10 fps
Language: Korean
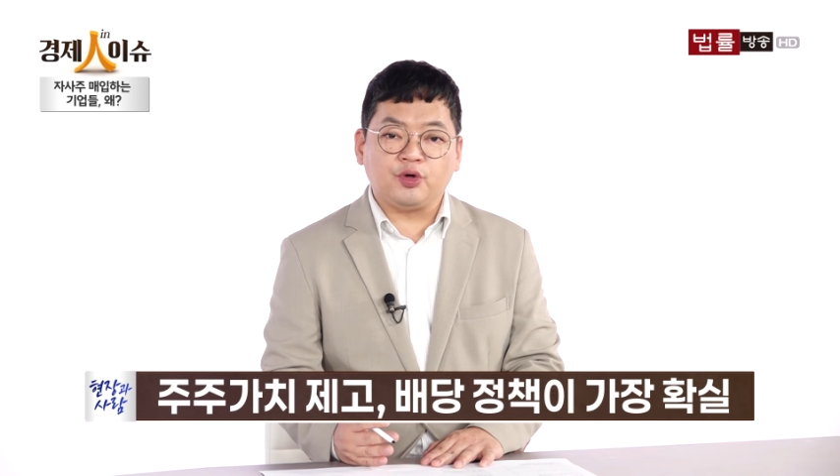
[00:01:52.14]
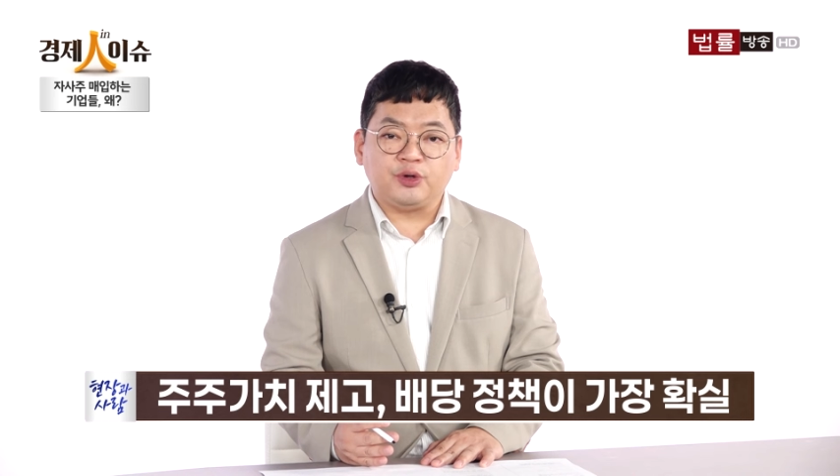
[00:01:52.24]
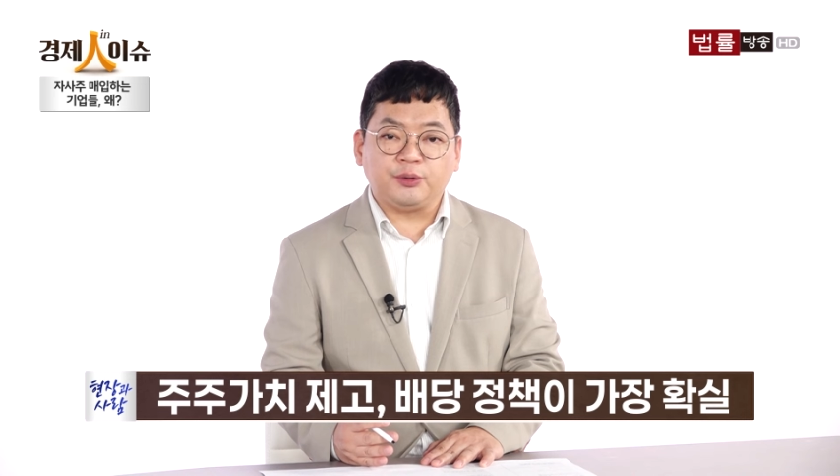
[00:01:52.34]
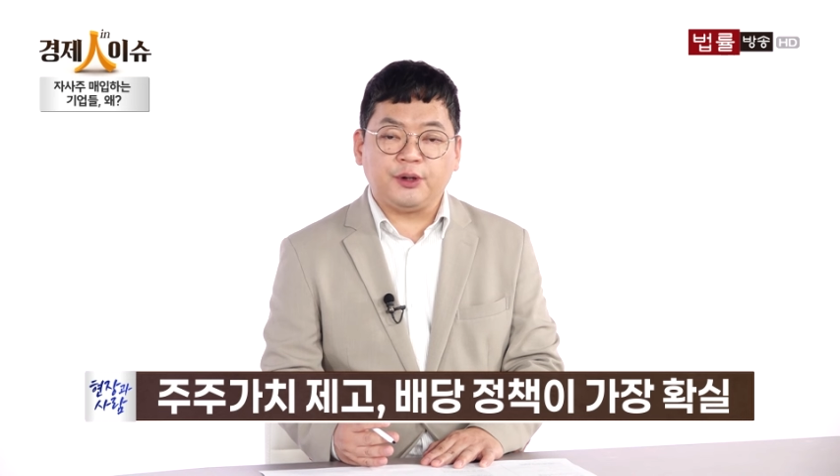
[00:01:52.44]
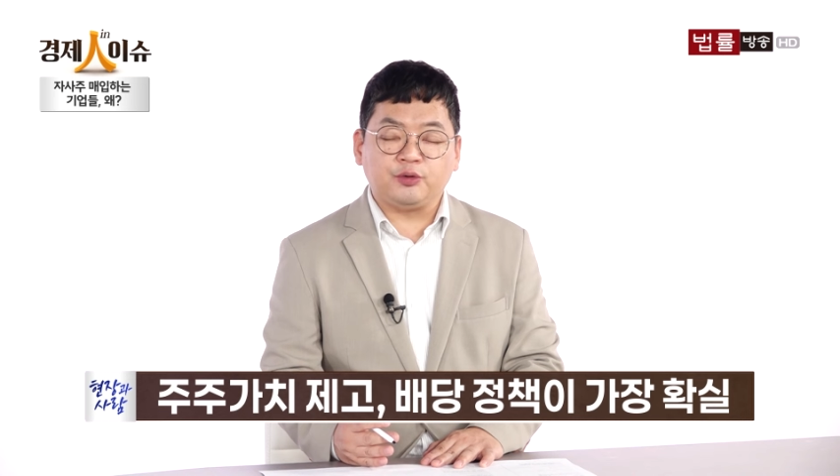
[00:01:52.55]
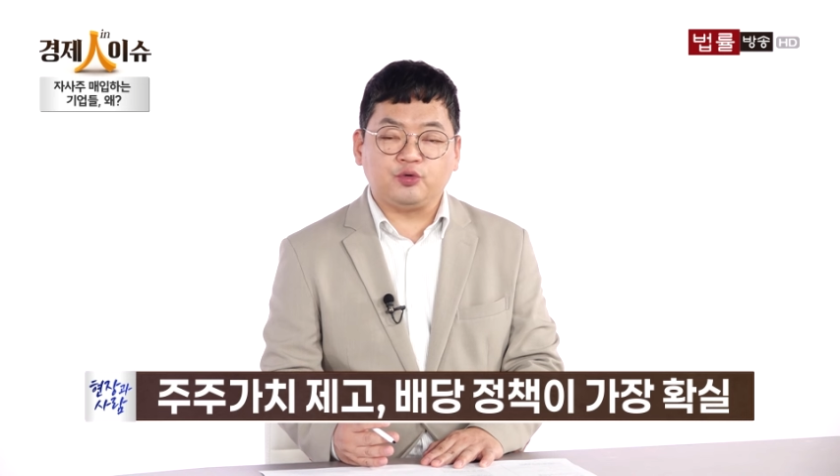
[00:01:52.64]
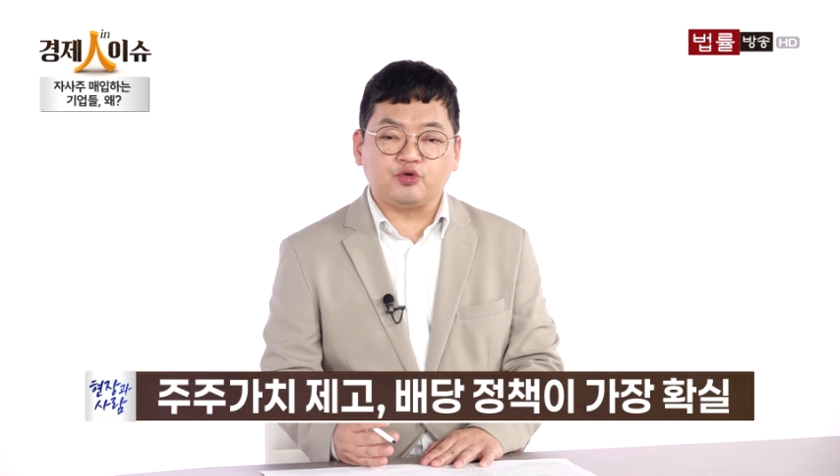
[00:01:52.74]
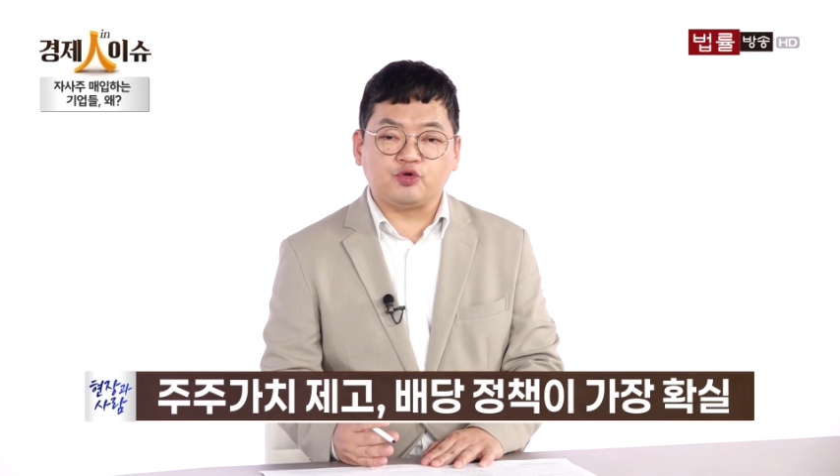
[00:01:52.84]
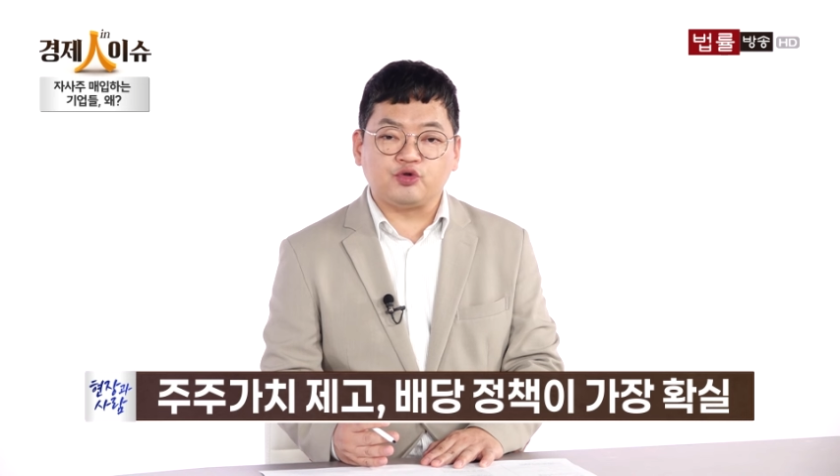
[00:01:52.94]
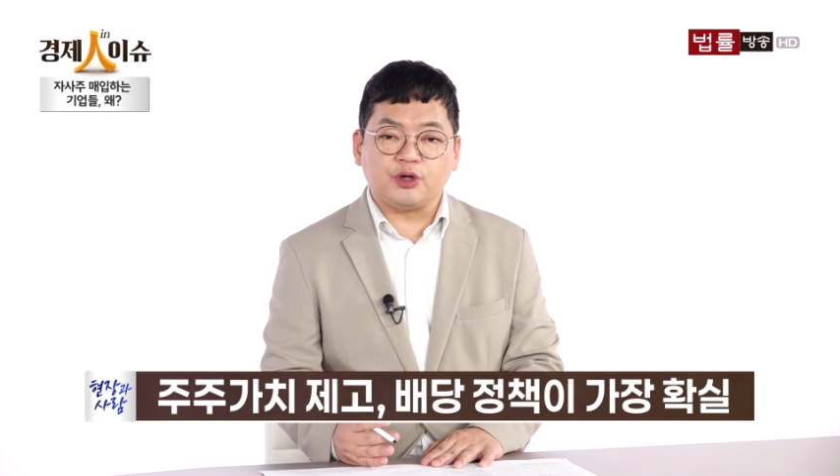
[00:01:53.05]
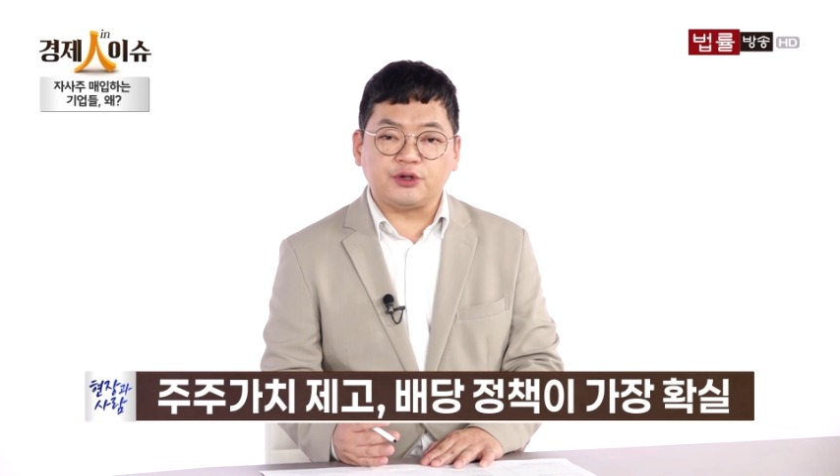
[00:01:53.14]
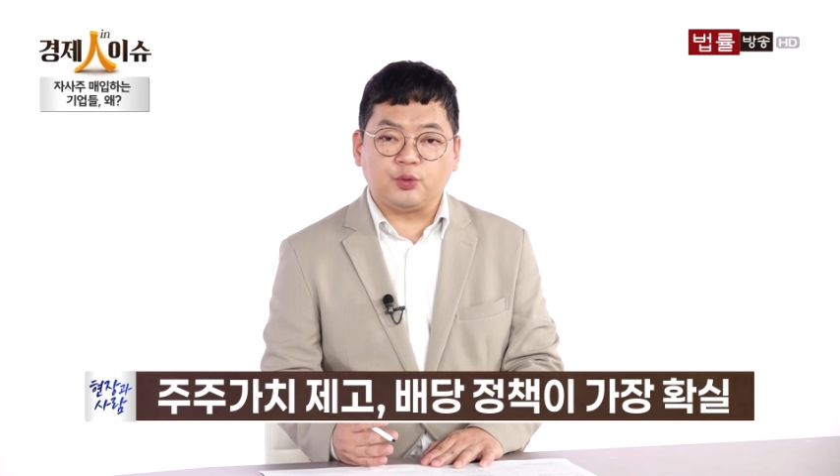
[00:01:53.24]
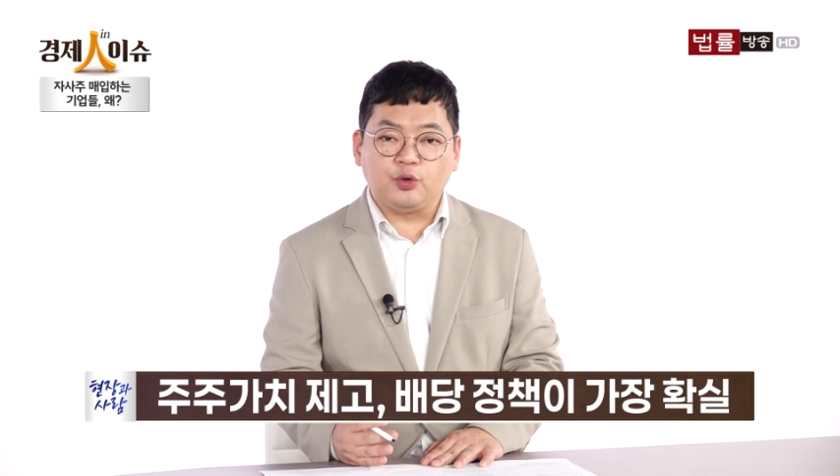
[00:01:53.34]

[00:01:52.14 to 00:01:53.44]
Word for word: 것 이외에 또 주주가치를